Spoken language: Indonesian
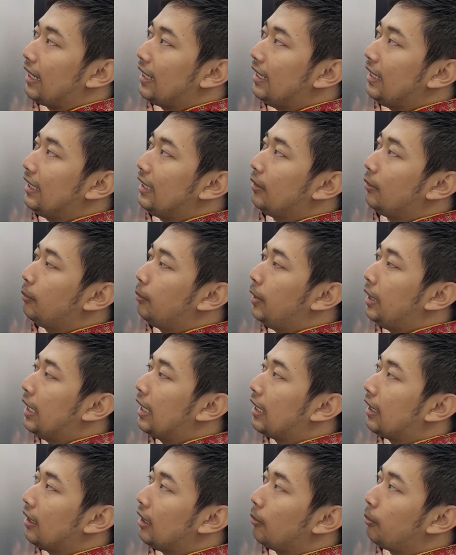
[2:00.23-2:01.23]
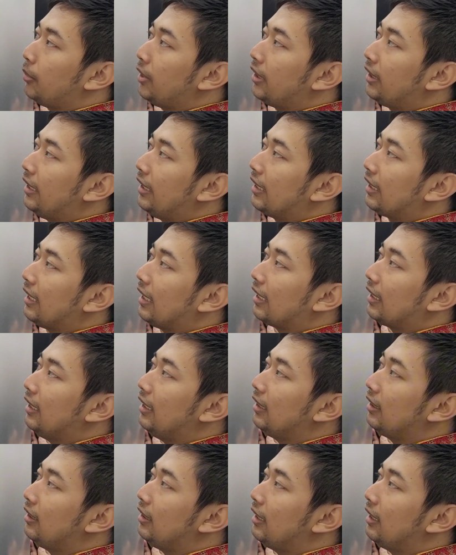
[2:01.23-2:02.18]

lagi biar lebih dingin lagi